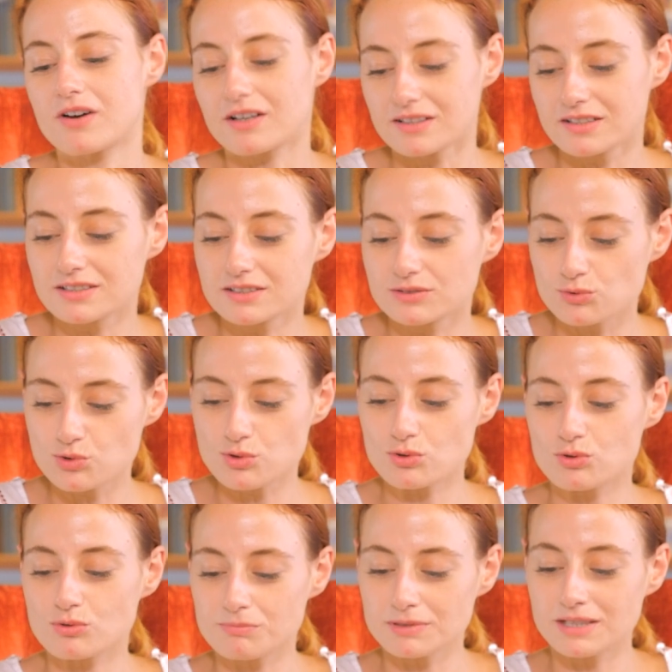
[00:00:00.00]
ve ara ara
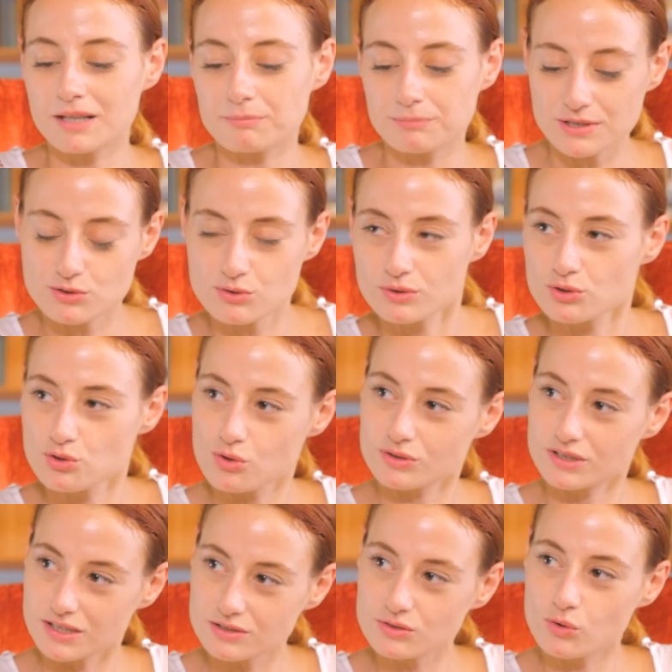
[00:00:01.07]
düştüğüm bir depresyona
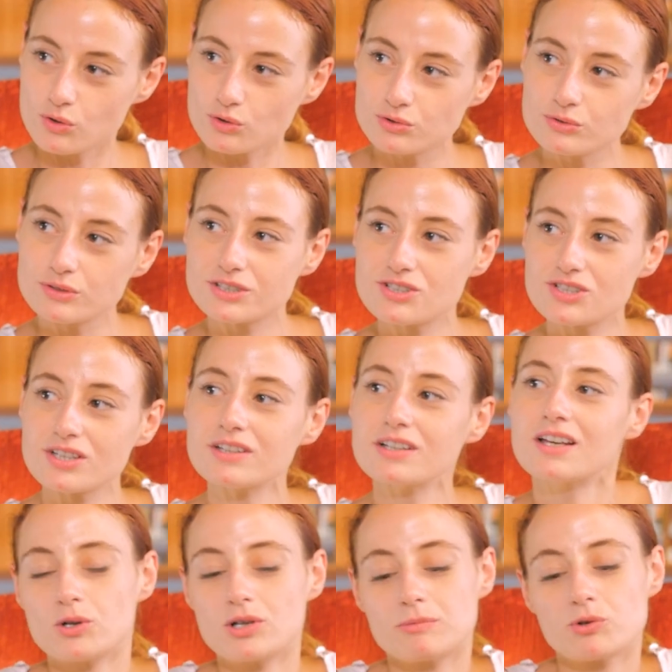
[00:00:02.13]
çok yakın olduğu için
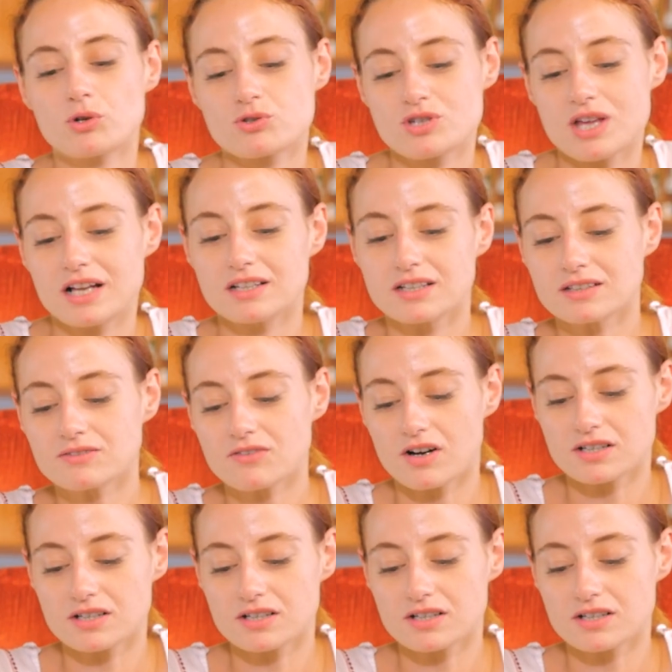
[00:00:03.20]
öyle bir özel yanı